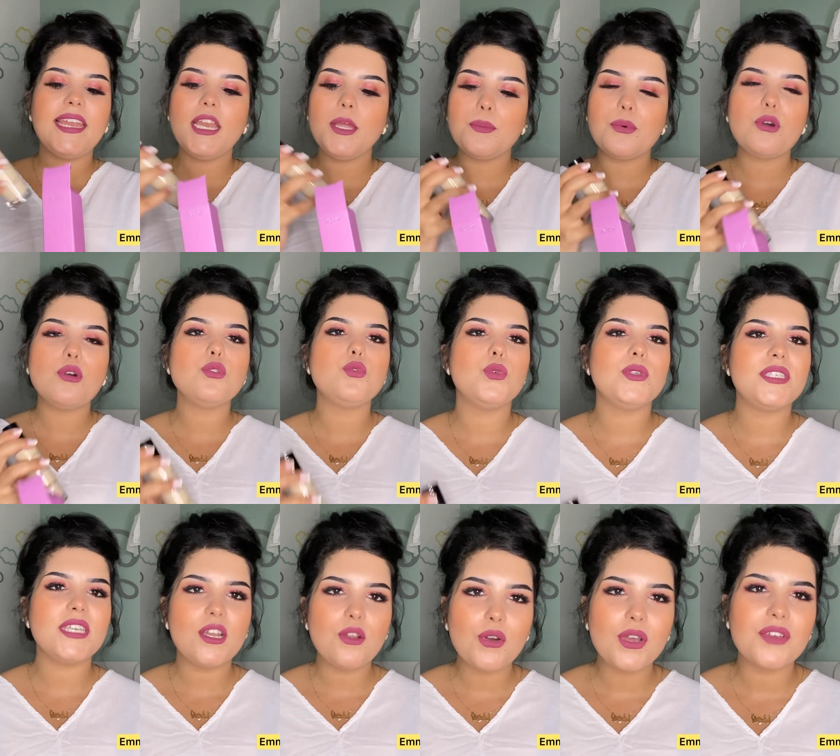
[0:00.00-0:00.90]
لي برودوي
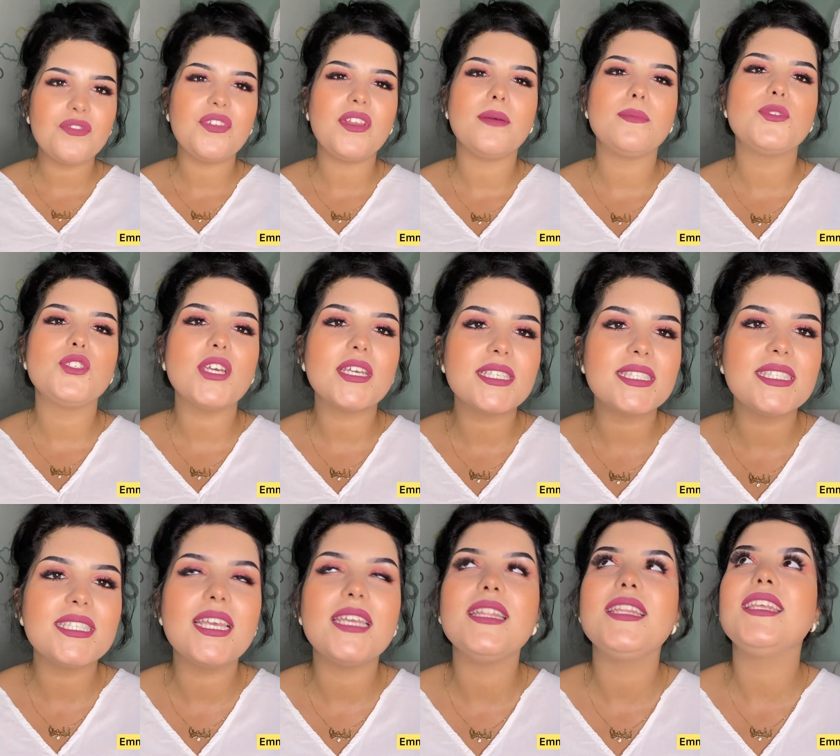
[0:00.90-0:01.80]
ديال اوريفلام
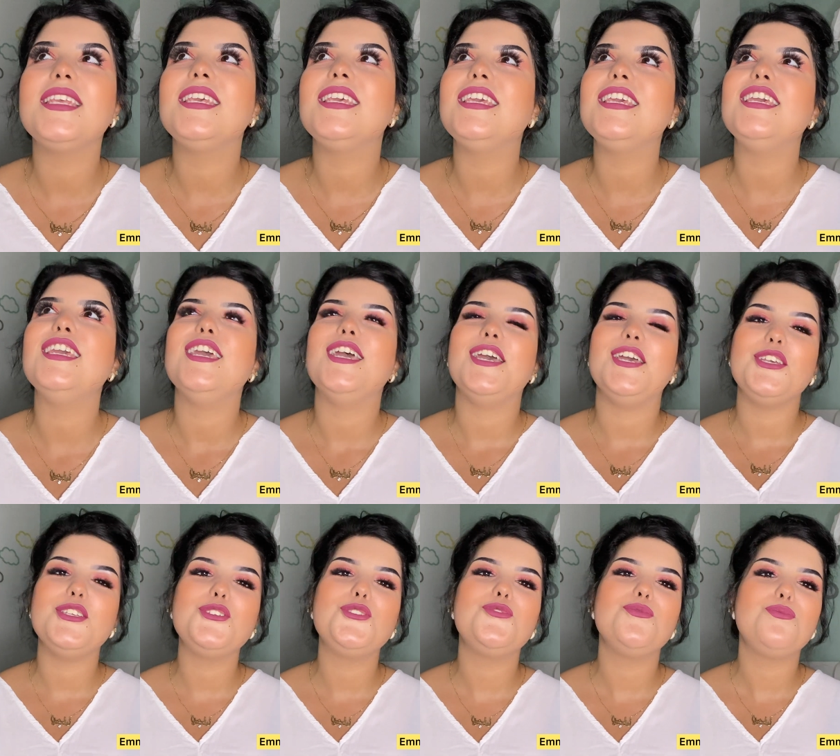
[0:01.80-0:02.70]
شخصيا
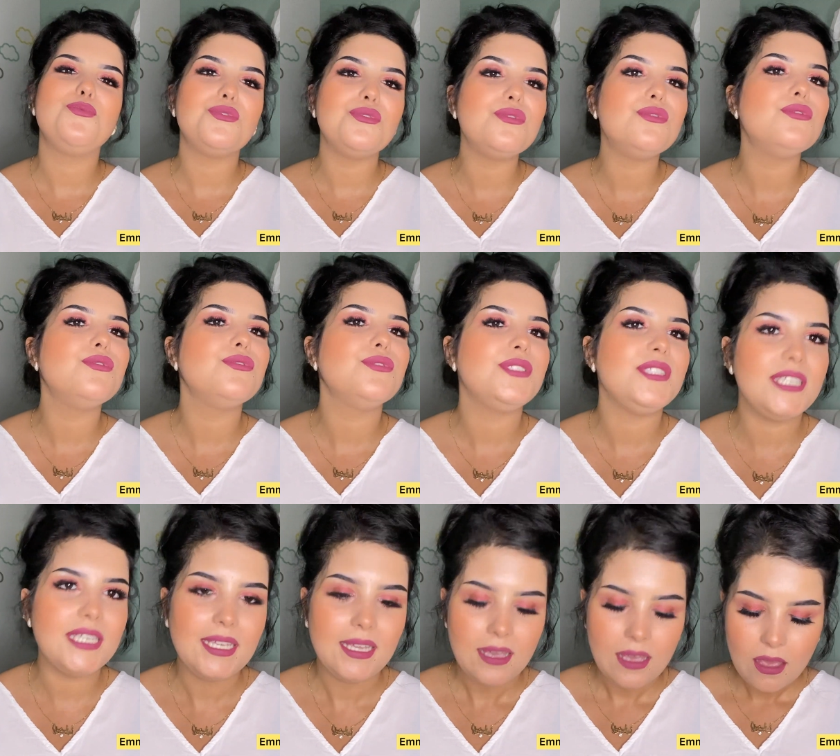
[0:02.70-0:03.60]

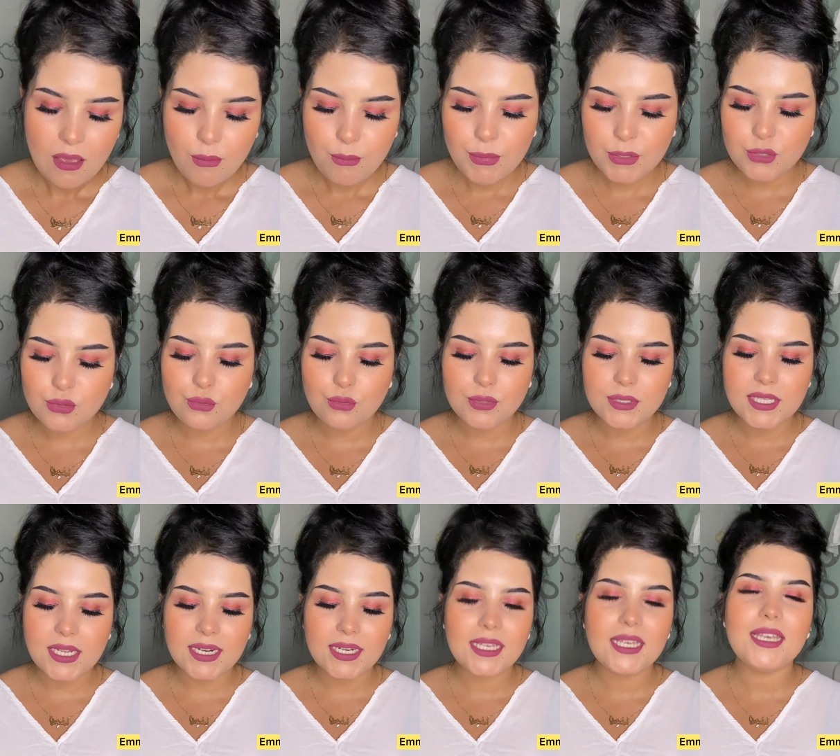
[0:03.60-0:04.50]
كيعجبوني باش نكون
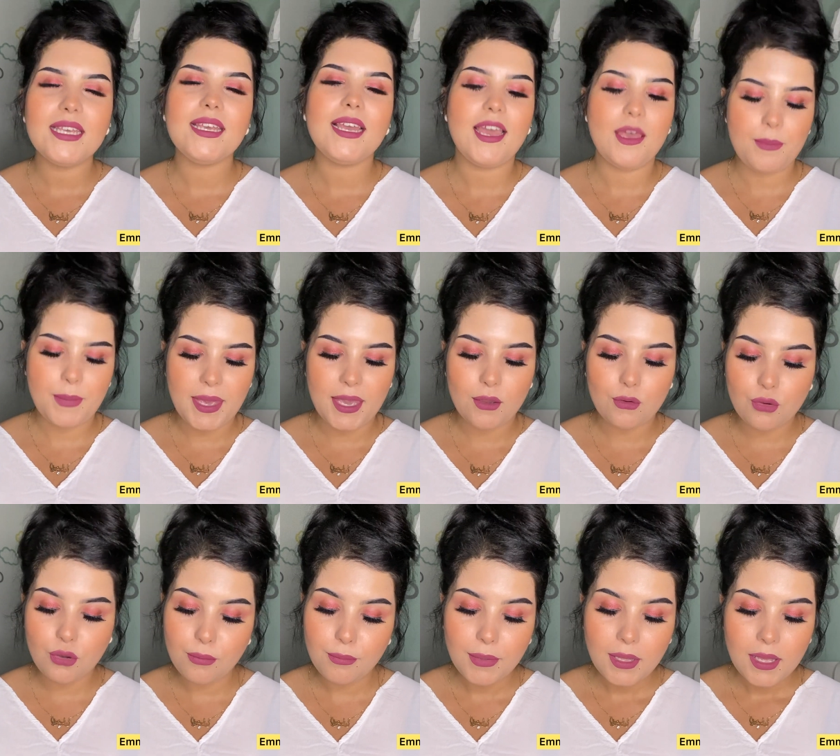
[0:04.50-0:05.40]
صريحه
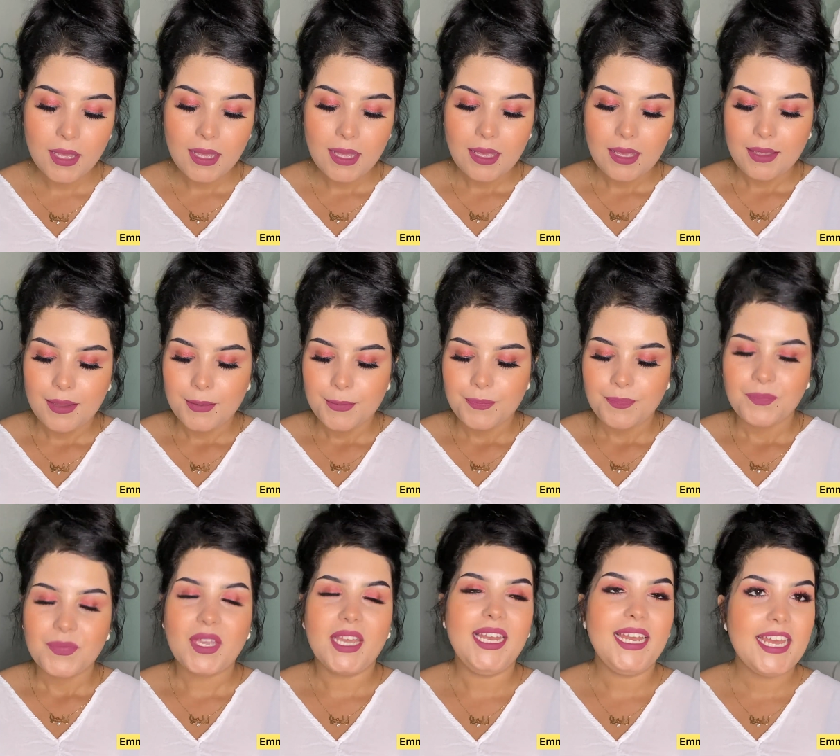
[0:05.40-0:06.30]
معاكم
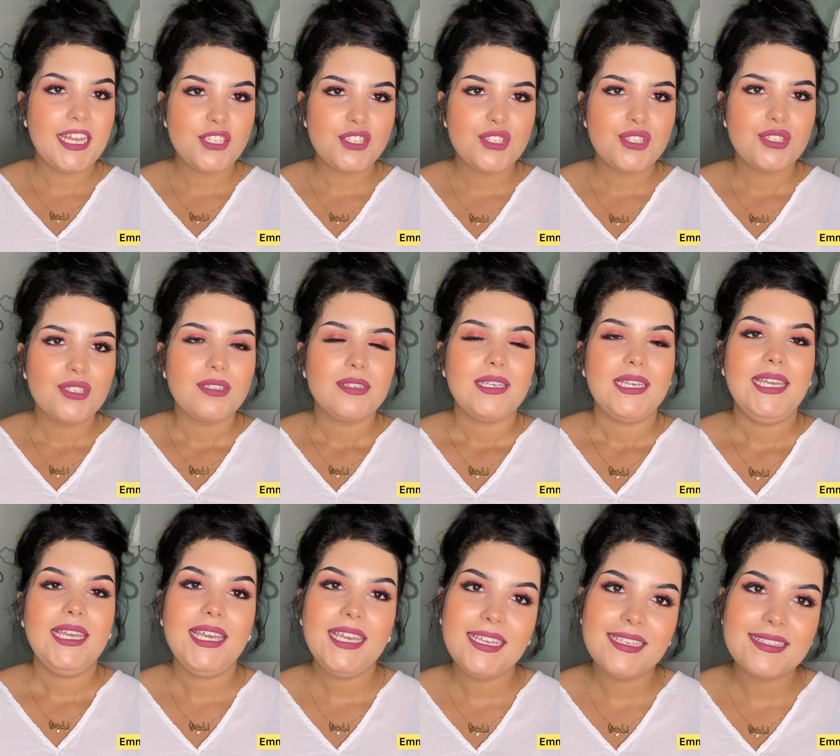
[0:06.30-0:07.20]
علاش
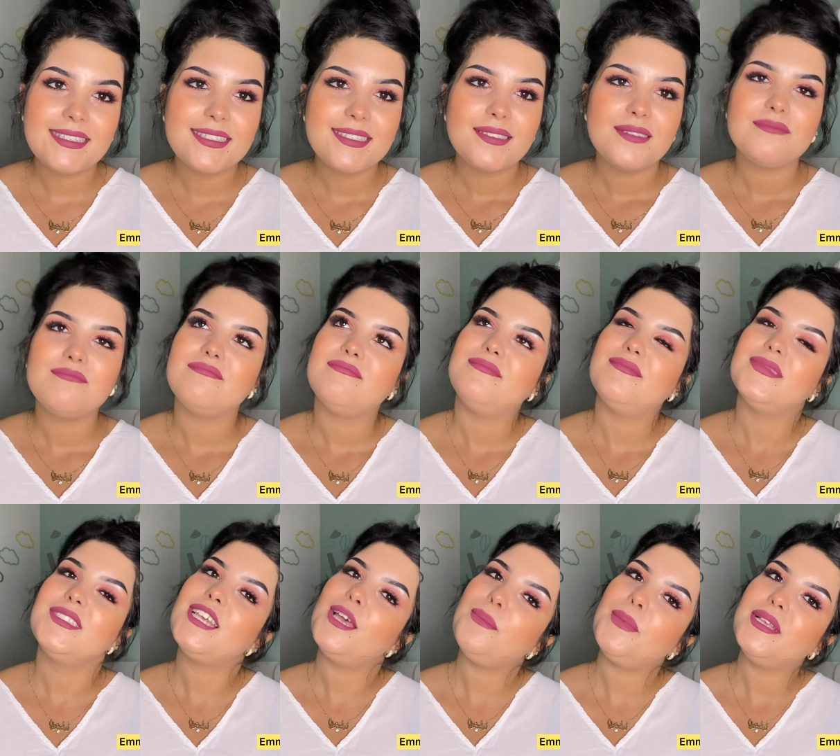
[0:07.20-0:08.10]
حيت
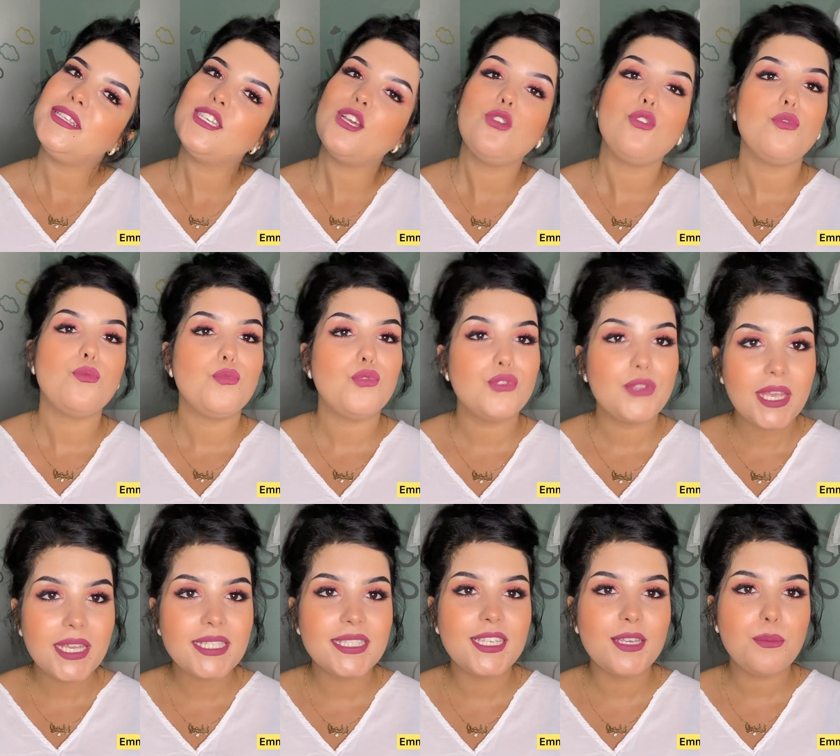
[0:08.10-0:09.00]
الثمن ديالهم
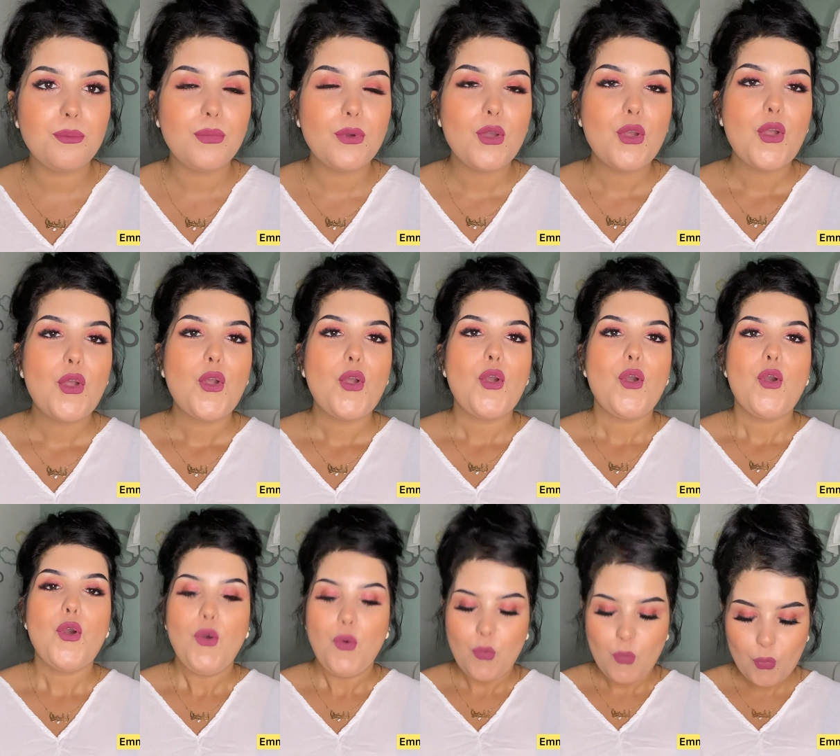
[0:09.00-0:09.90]
مناسب
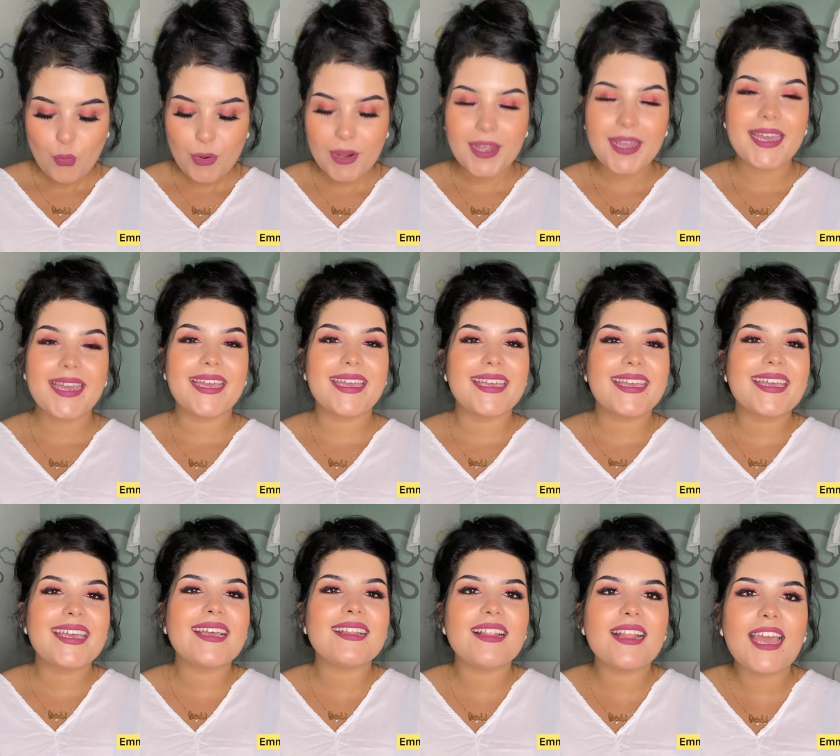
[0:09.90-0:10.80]
و
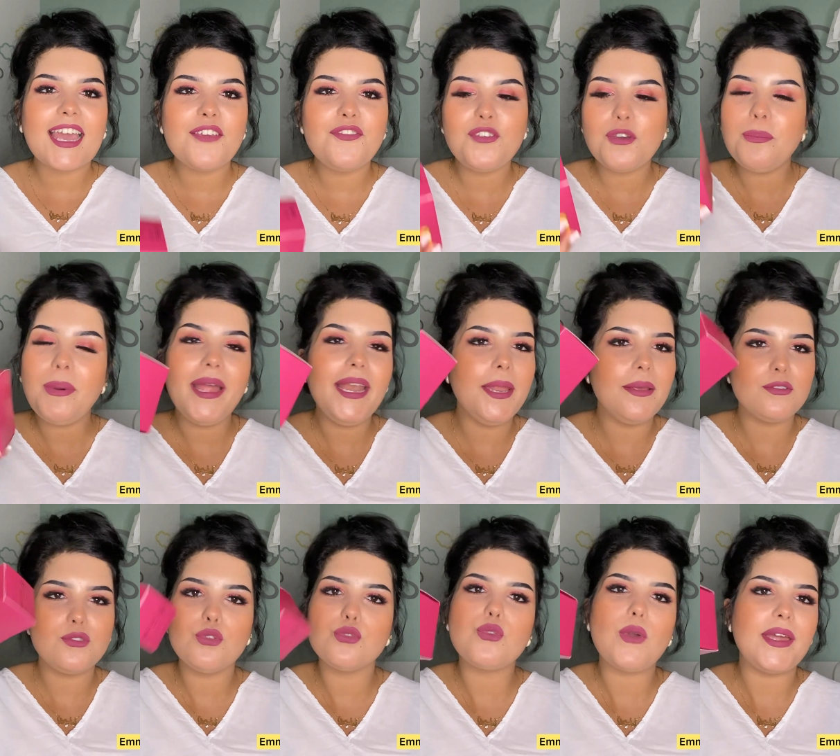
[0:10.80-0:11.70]
كتلقاي فيهم بحال
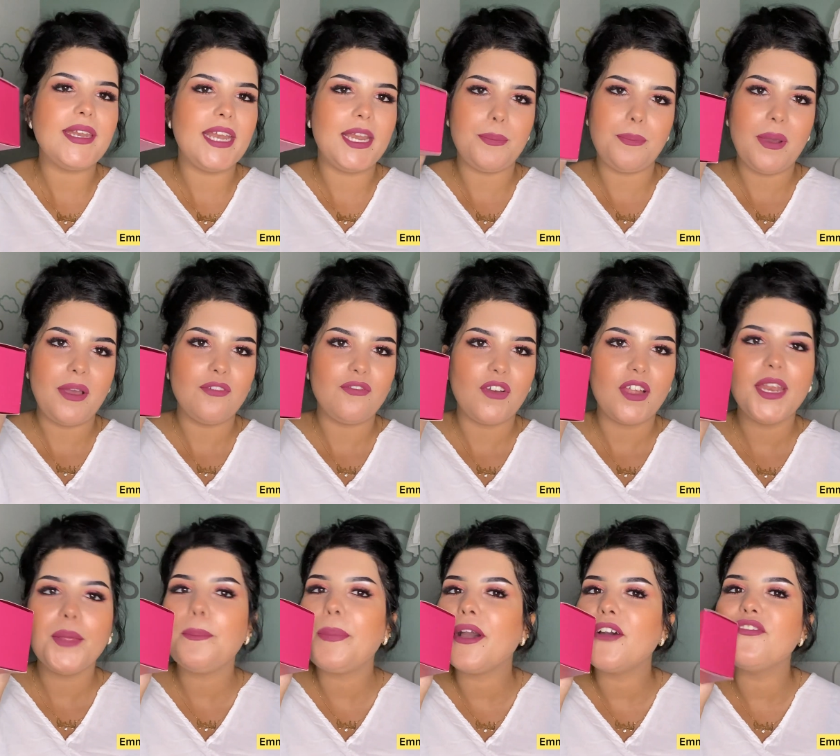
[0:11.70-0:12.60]
سورتو انا لي بارفان لي
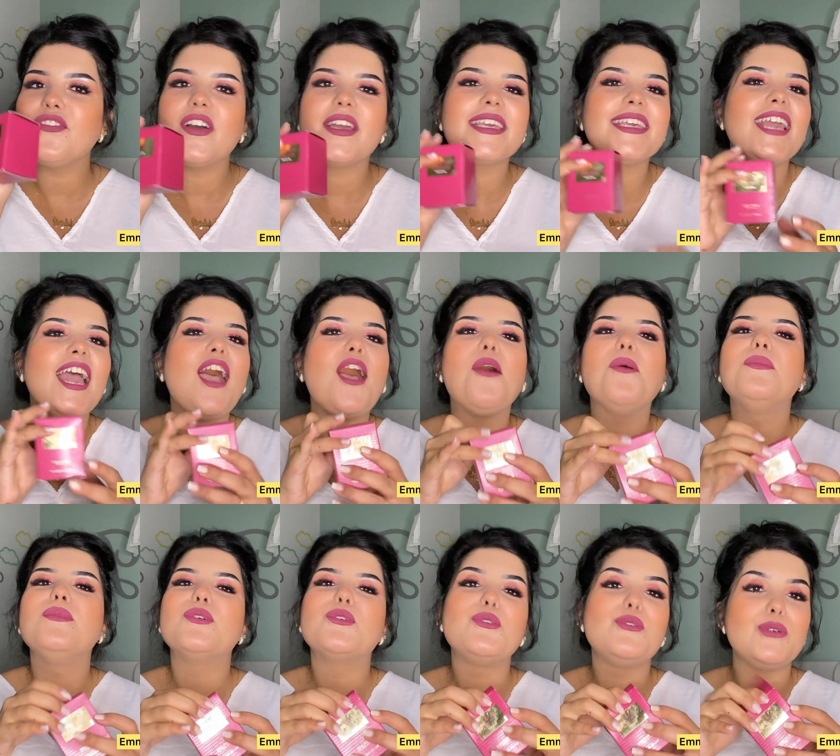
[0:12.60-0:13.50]
بارفان
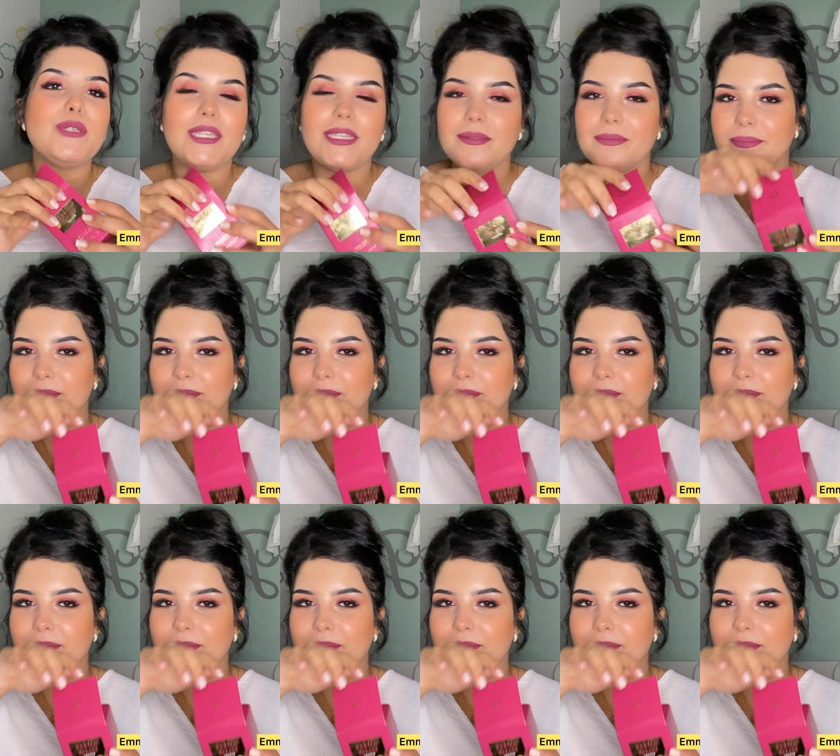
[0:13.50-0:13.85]
كيحمقوني